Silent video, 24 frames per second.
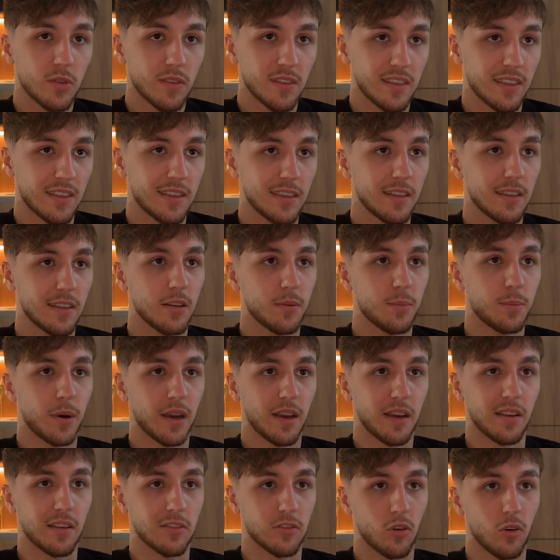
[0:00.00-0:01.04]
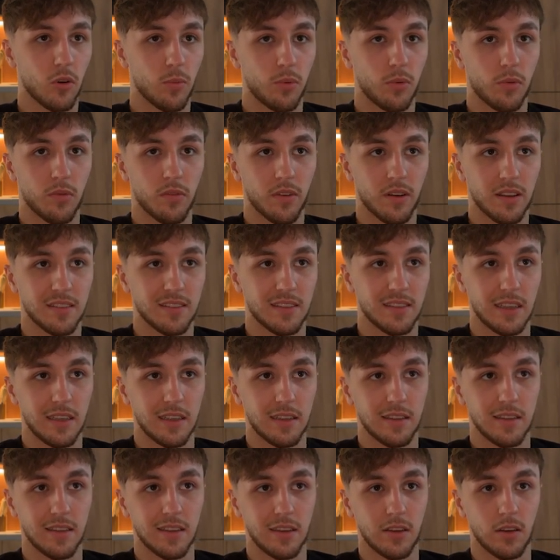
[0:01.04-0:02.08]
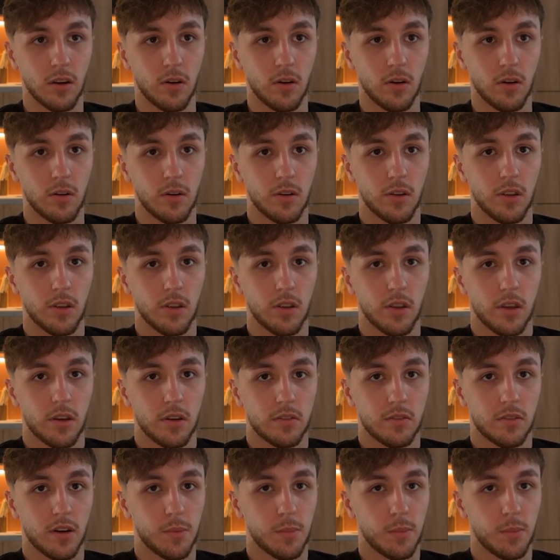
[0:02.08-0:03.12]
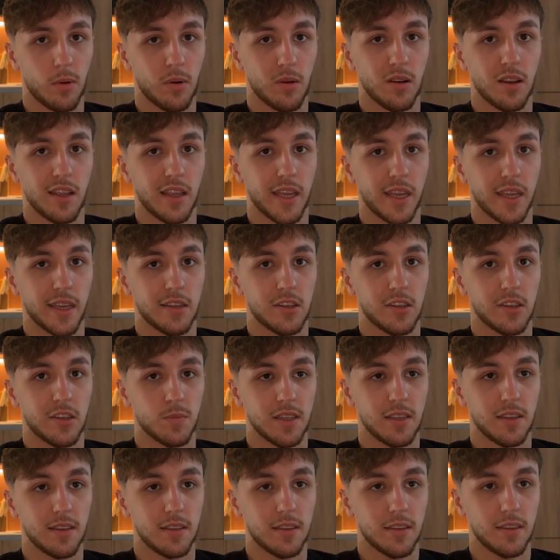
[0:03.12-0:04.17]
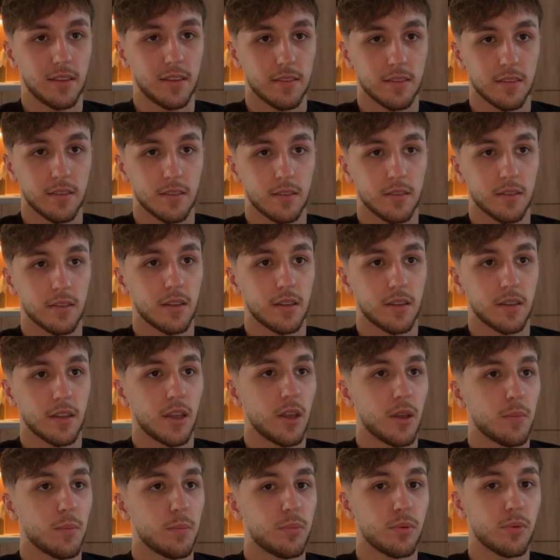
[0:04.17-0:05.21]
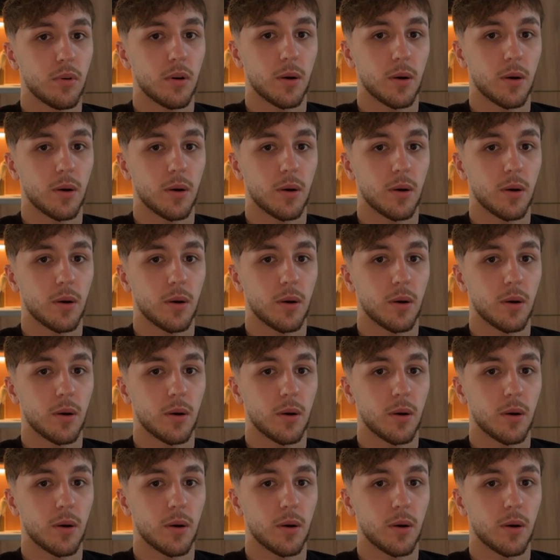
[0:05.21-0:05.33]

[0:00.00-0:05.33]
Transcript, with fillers: skins, par exemple on va essayer des gants, on va prendre les hedge maze, peu